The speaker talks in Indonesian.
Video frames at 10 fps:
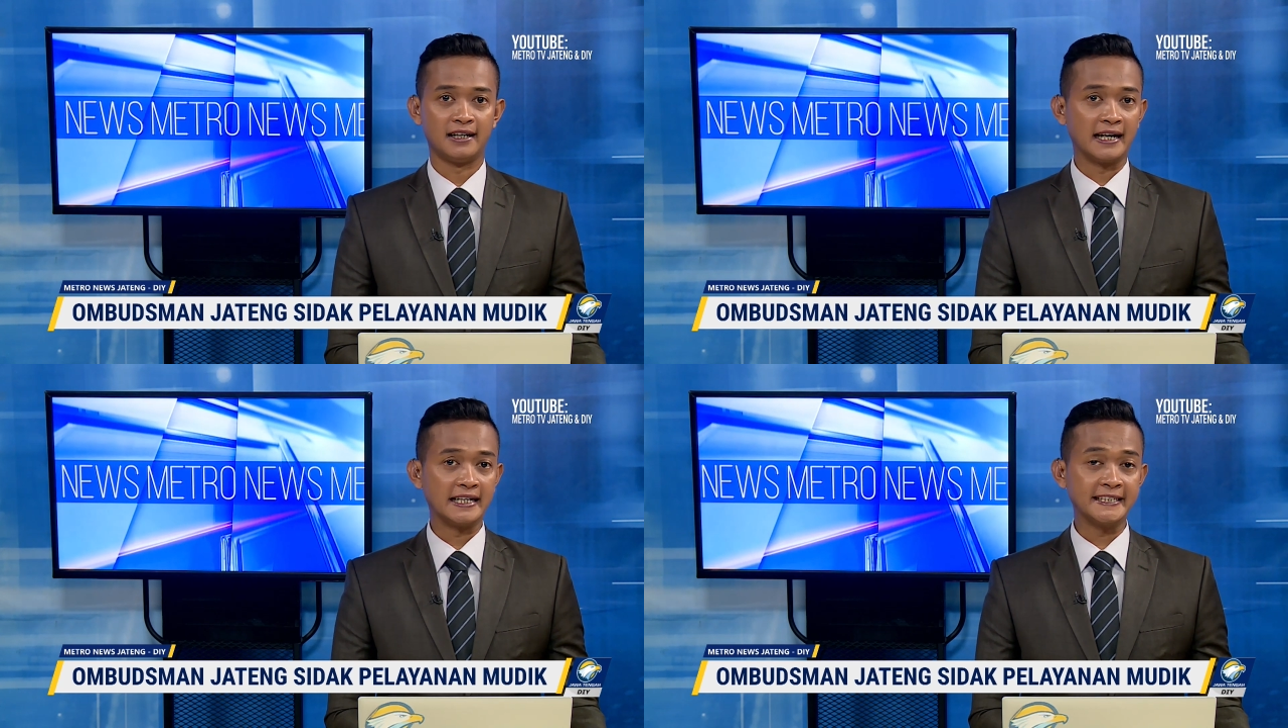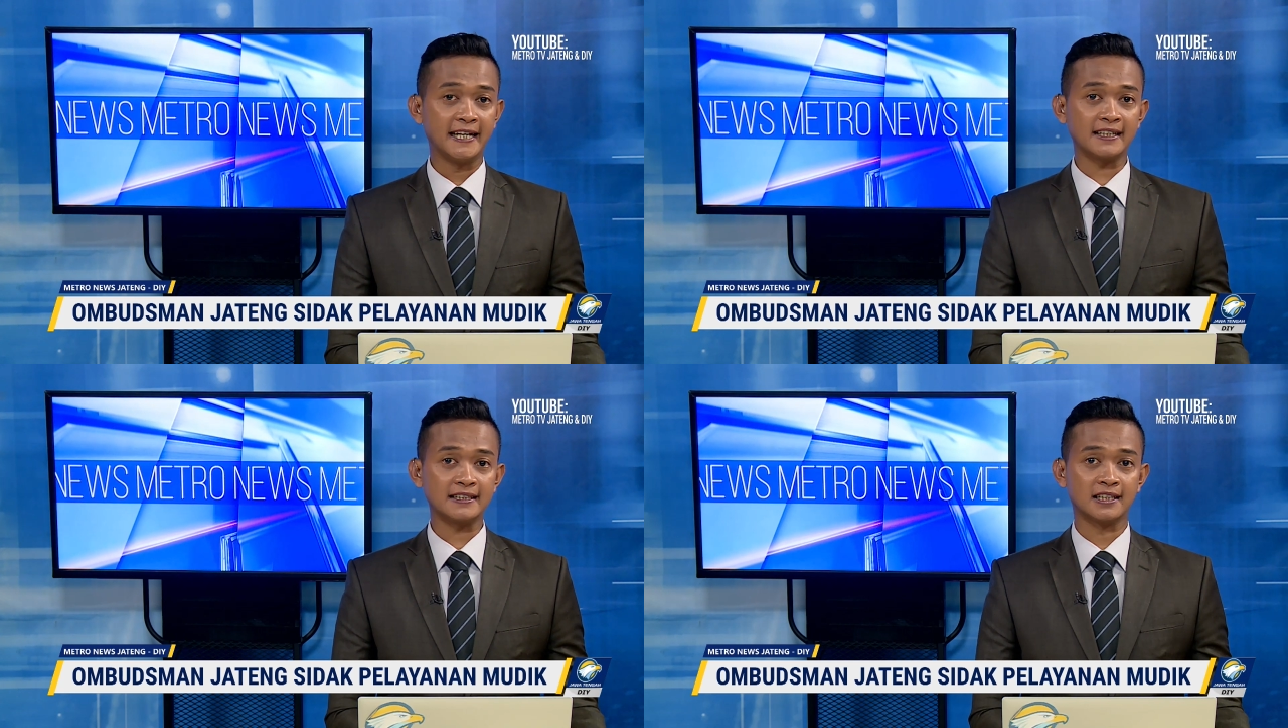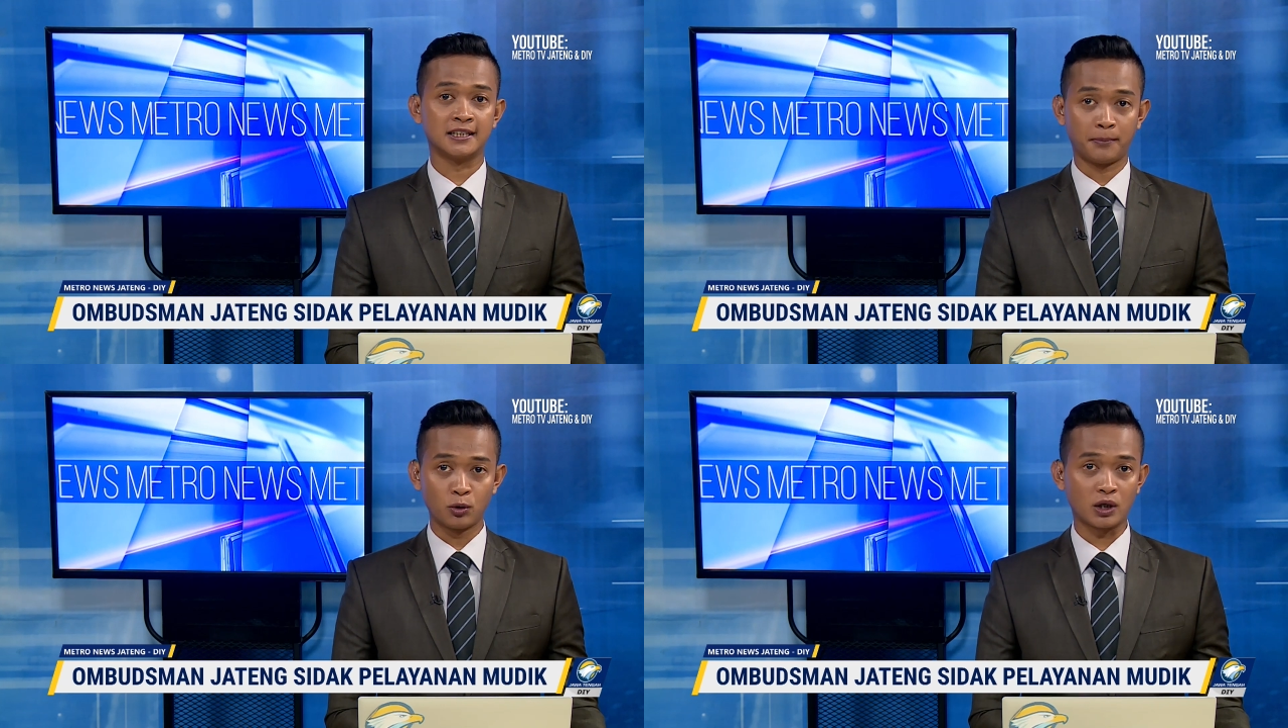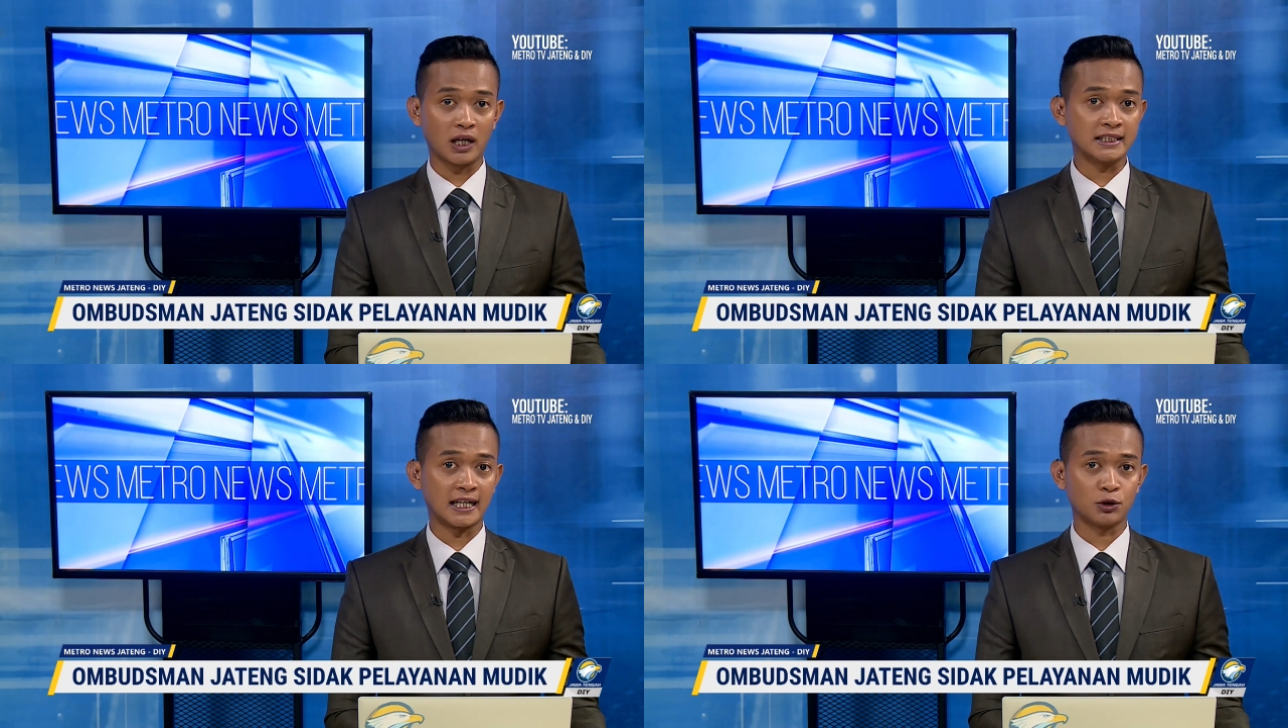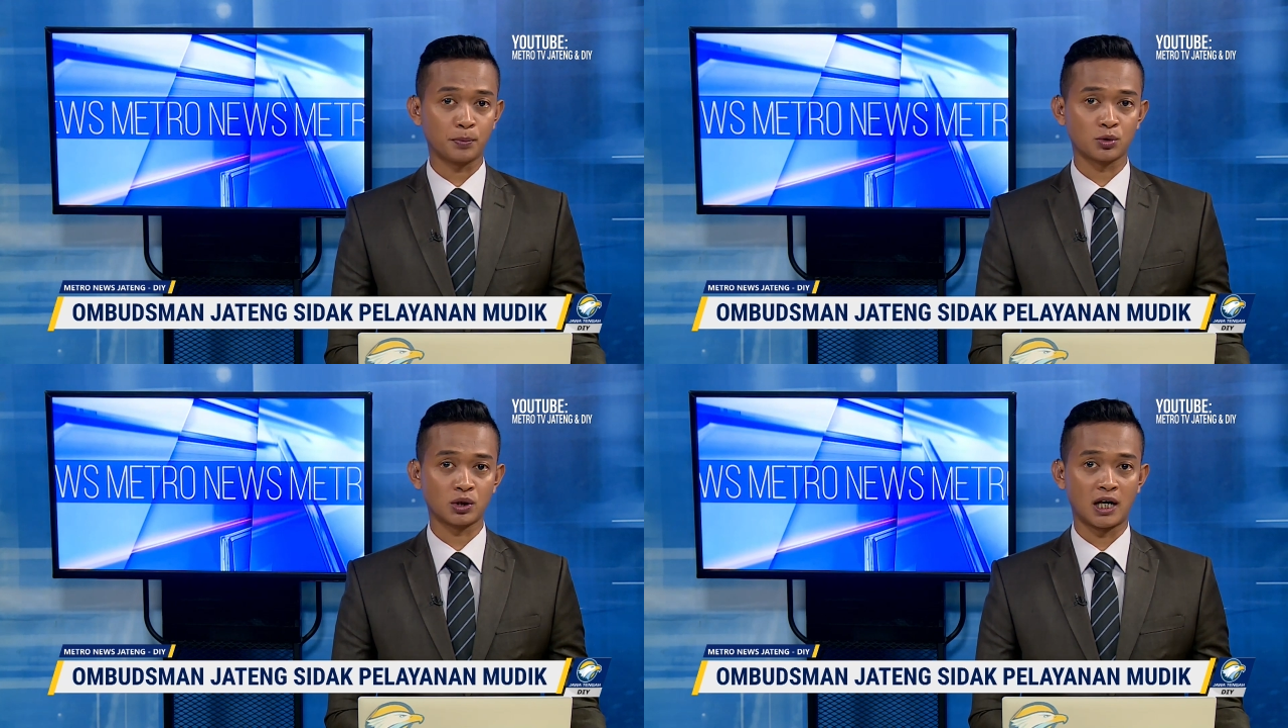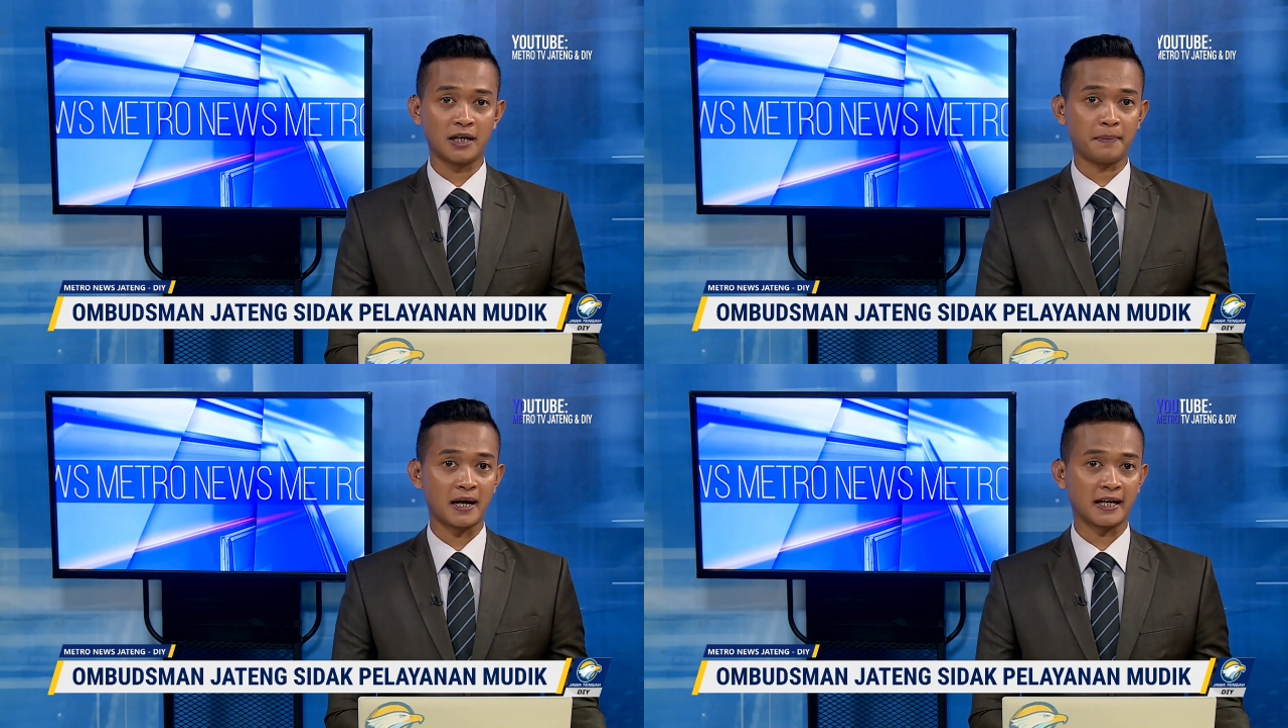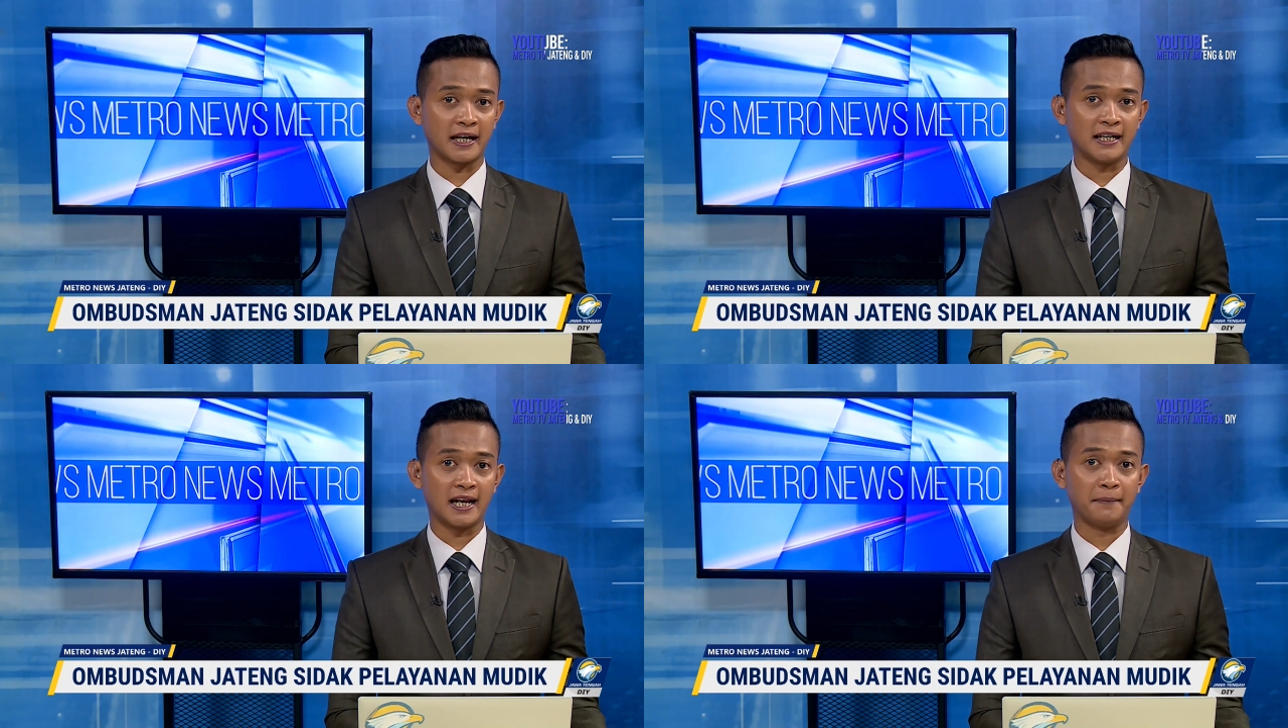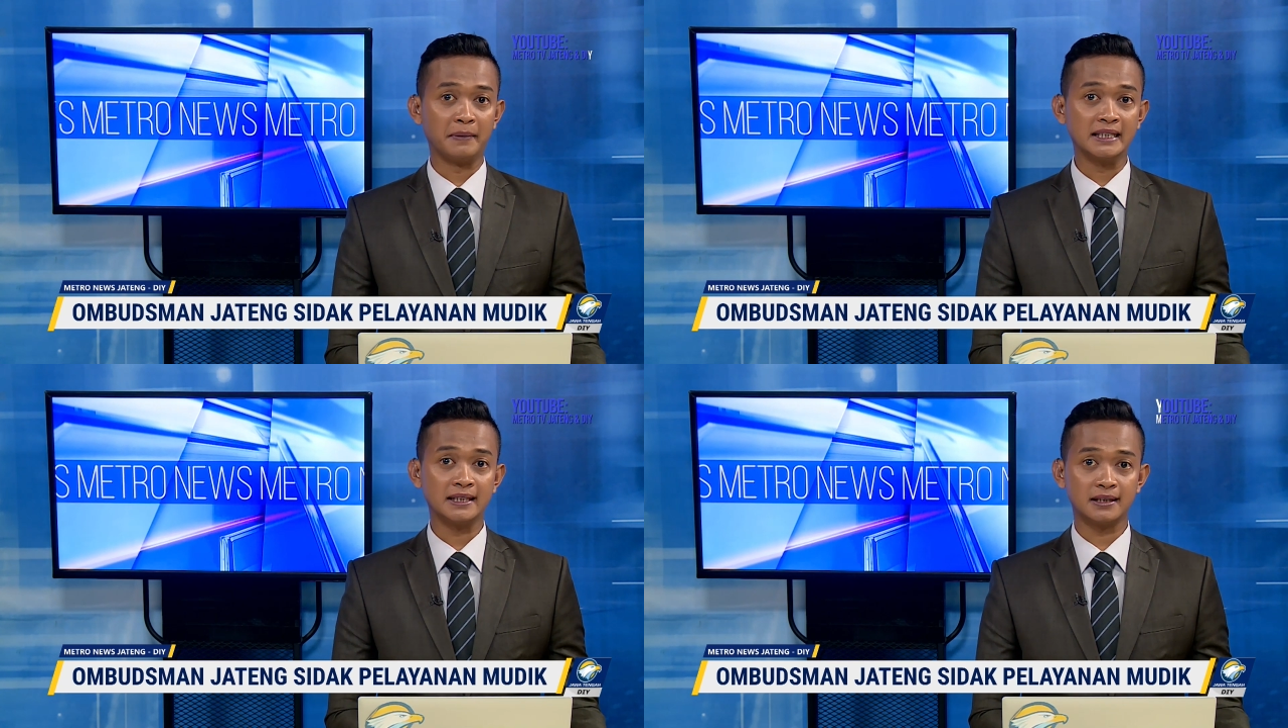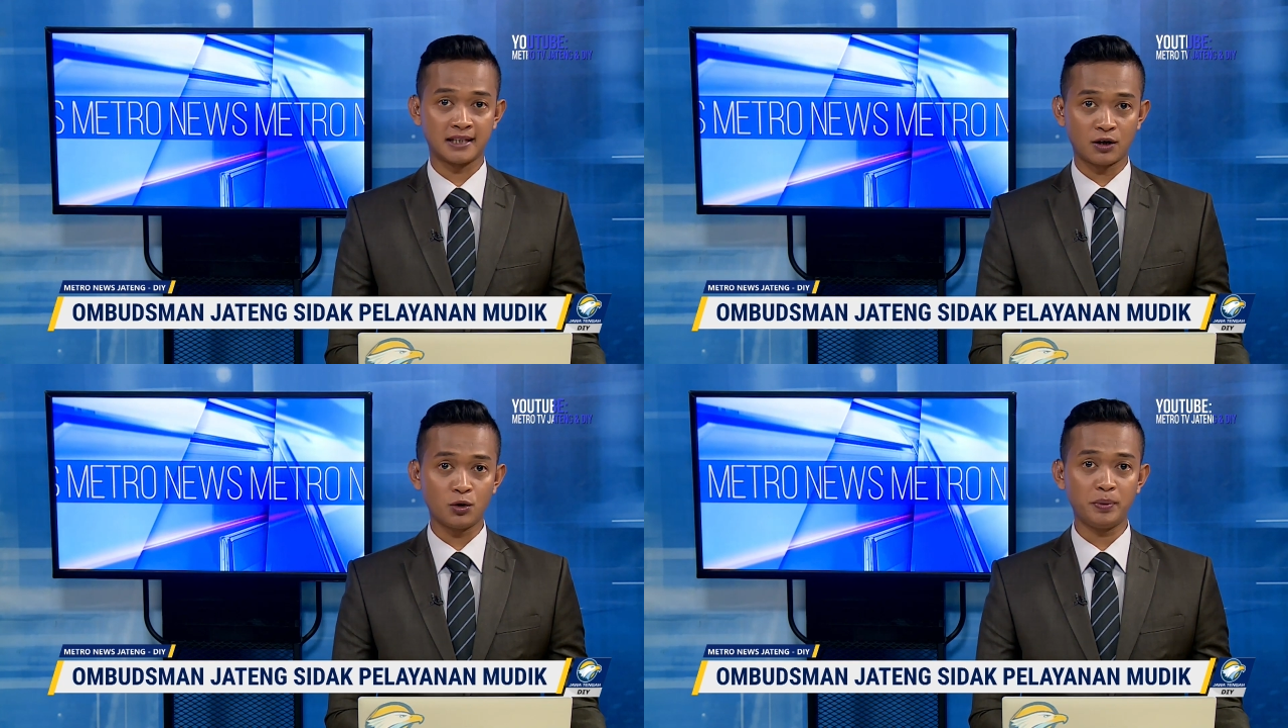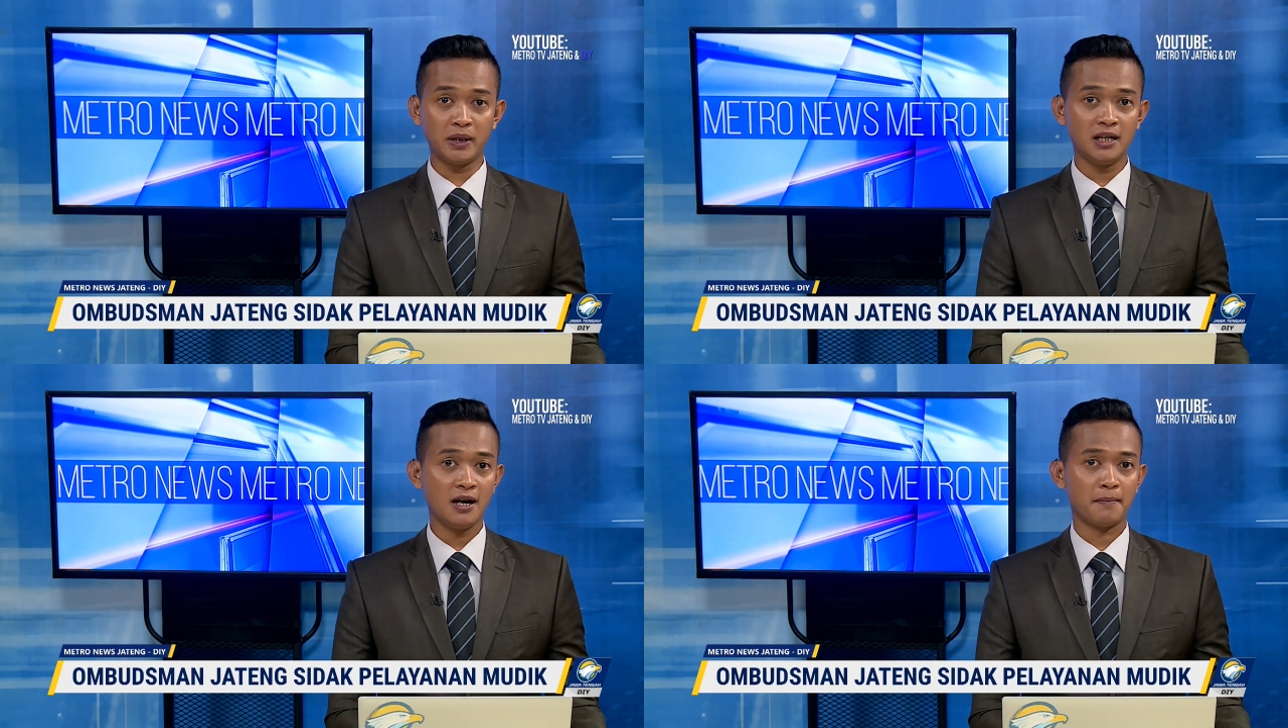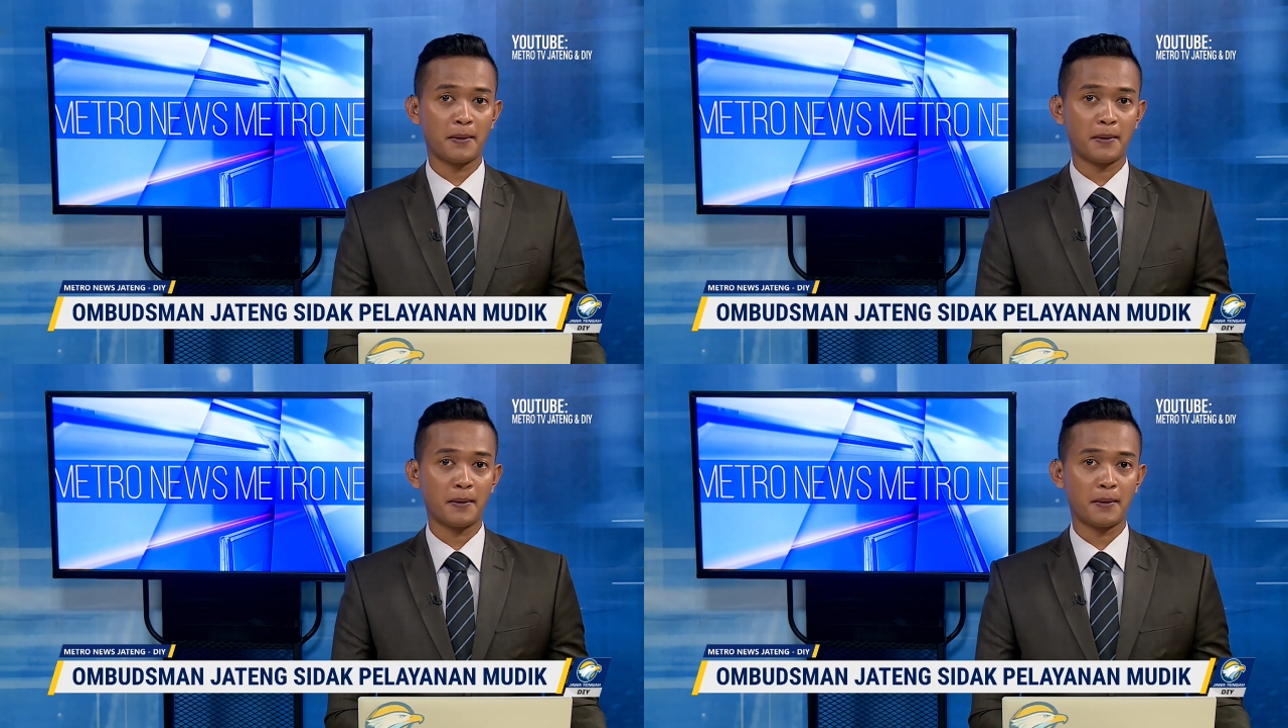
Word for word: Dari sidak ditemukan satu perusahaan pakaian dalam menyanggupi